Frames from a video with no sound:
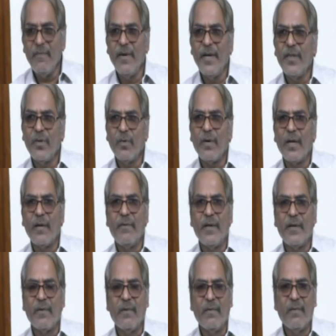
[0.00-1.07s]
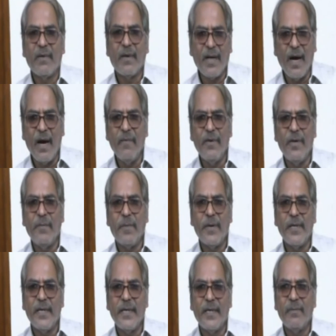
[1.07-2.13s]
தான் விழித்து கொள்ள வேண்டும் காவிரி
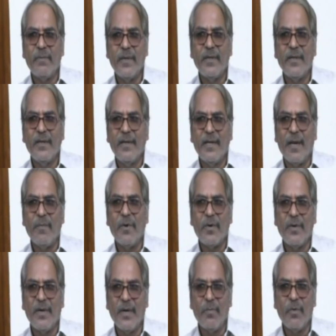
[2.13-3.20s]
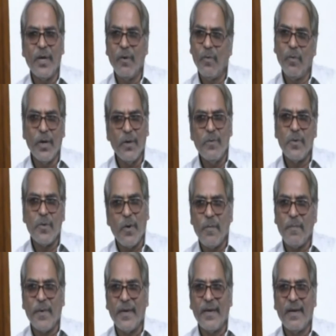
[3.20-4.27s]
படுகை என்பது நமக்கு நம்முடைய உணவு
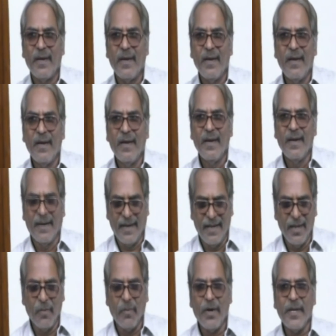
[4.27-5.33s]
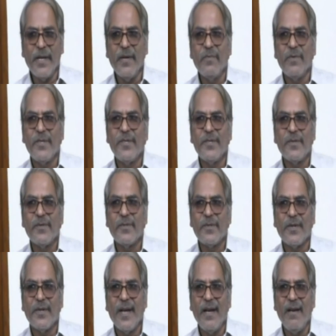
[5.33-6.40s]
கோப்பை இதை உடைக்க விட்டுட்டோன்னு
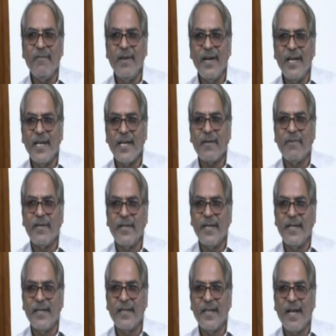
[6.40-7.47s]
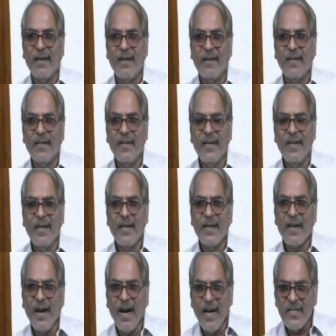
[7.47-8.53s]
சொன்னால் வெளியேற வேண்டியது தான்
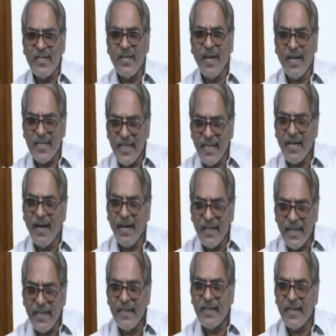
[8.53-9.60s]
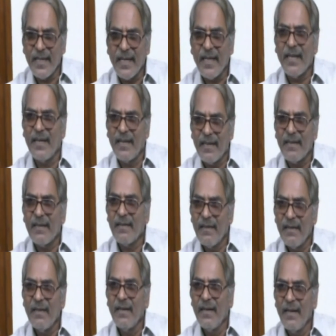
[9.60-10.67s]
காசு ஆசை காட்டுகின்றன
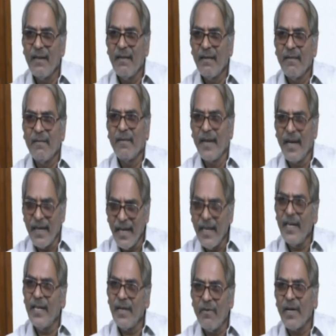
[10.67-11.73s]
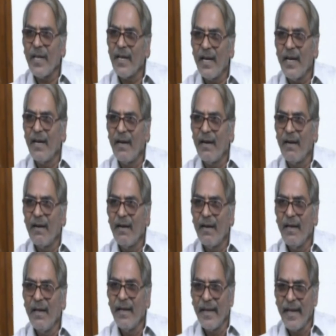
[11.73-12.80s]
எண்ணெய் நிறுவனங்கள்
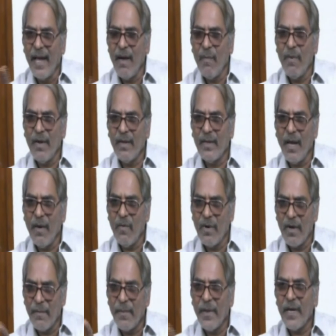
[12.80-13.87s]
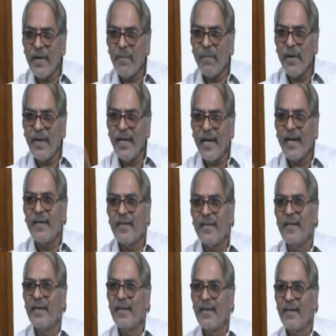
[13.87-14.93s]
ஏமாந்தா உங்கள் பேரப்பிள்ளை
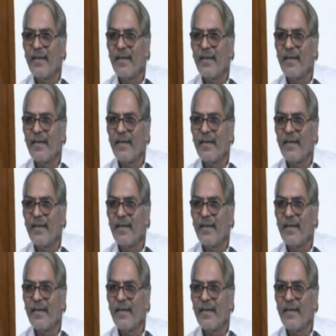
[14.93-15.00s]
அகதி